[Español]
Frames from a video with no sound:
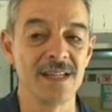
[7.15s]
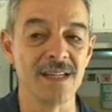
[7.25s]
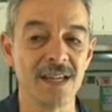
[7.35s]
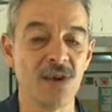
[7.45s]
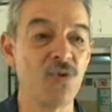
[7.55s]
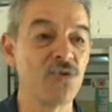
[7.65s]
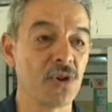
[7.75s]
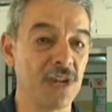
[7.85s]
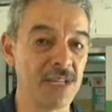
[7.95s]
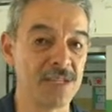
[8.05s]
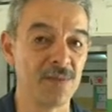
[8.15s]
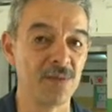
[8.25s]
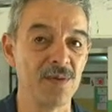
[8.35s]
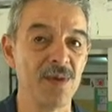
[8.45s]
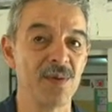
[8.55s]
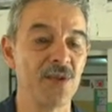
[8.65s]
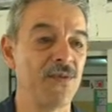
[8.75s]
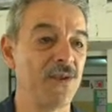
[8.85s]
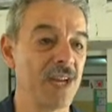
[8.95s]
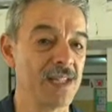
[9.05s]
y Juntos Crecemos el
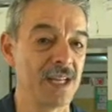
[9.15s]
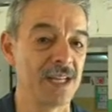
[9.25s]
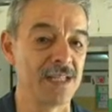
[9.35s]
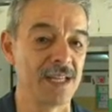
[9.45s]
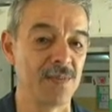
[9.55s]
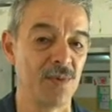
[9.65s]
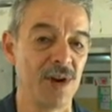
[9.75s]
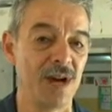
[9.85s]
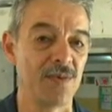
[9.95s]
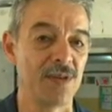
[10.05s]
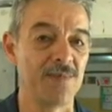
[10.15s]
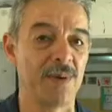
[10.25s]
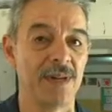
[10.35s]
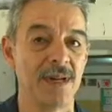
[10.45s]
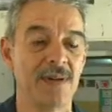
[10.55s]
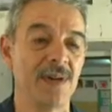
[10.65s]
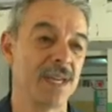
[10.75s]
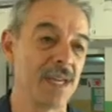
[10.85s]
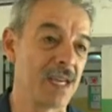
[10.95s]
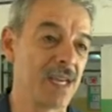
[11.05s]
vivero forestal que tenemos árboles para
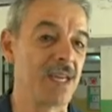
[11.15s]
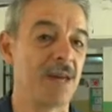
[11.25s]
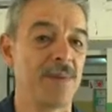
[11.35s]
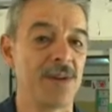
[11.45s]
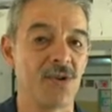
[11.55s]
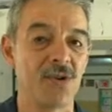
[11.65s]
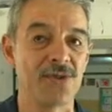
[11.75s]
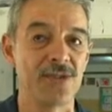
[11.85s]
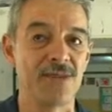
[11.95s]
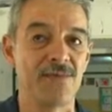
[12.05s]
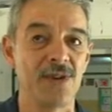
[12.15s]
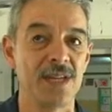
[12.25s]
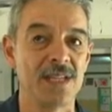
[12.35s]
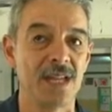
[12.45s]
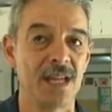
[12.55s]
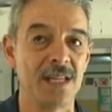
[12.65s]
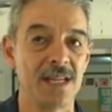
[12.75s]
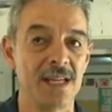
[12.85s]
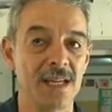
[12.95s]
veredas, para cortinas forestales